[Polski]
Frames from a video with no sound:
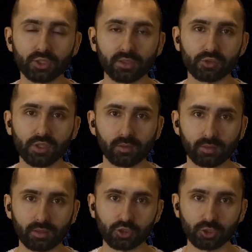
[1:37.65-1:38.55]
że wszystko
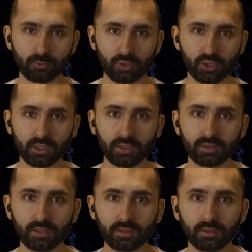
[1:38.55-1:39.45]
zaczęło się,
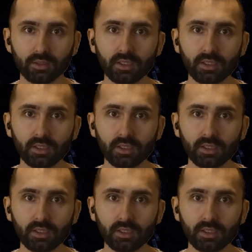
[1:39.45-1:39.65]
gdy